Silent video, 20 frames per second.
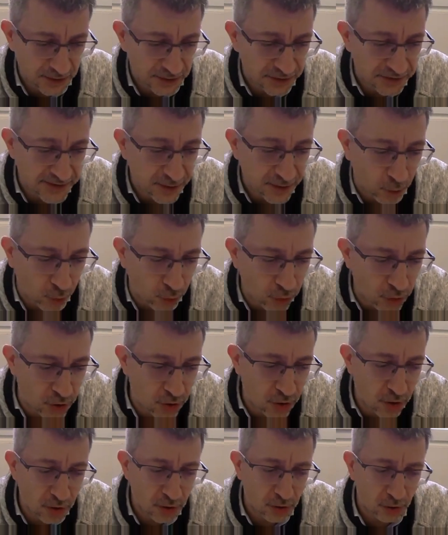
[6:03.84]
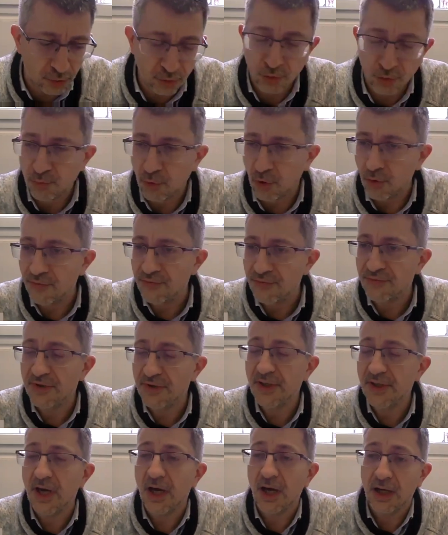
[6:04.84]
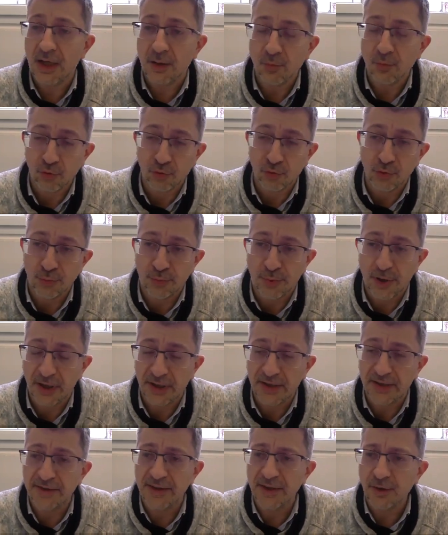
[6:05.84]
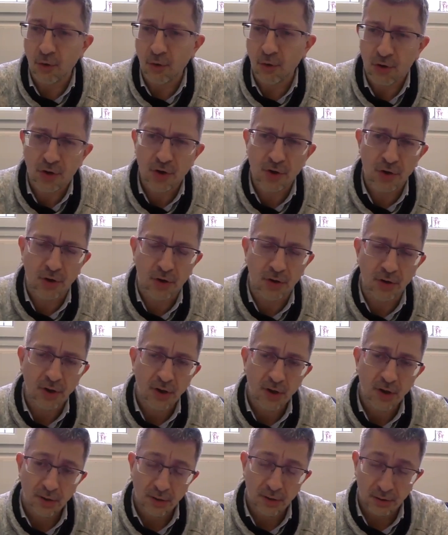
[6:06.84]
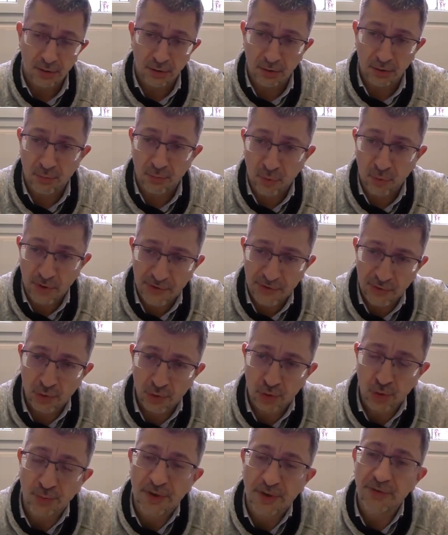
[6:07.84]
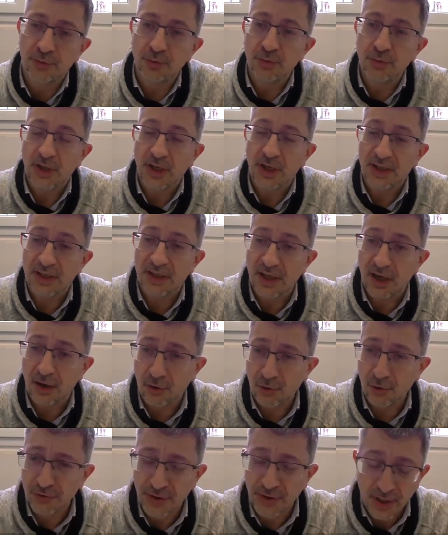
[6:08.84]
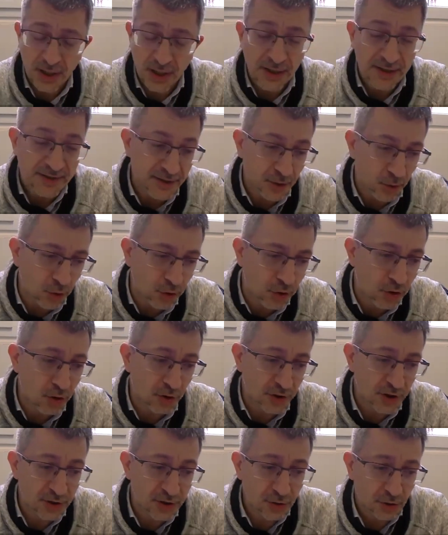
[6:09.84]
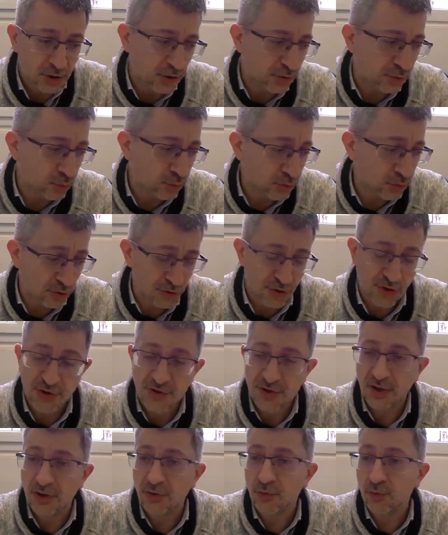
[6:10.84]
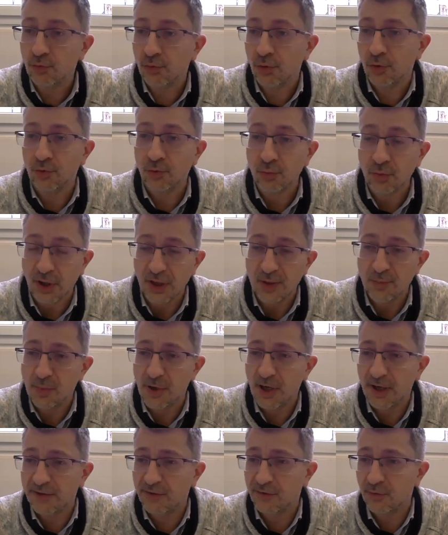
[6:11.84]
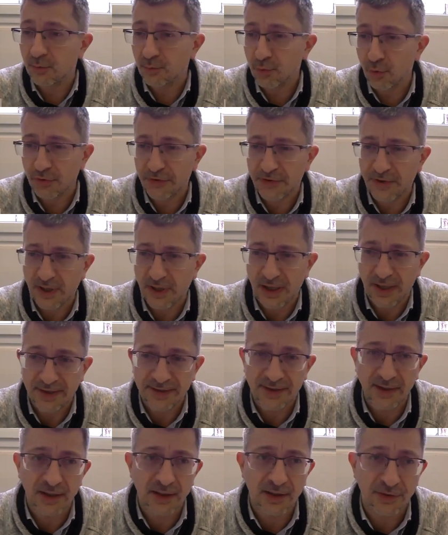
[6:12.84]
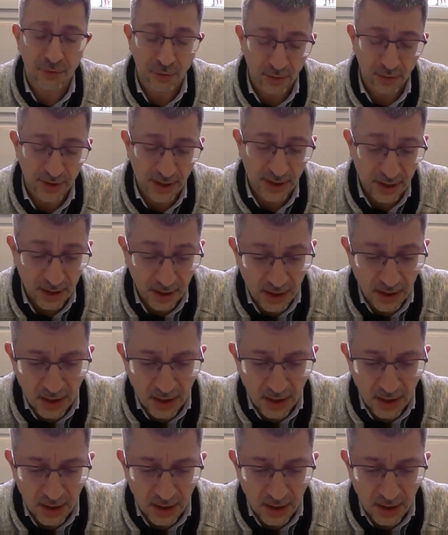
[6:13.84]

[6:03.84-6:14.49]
des records de profits à la Bourse de Paris, des records pour les entreprises du CAC 40, des records d'ailleurs qui sont enregistrés sur toutes les places boursières internationales,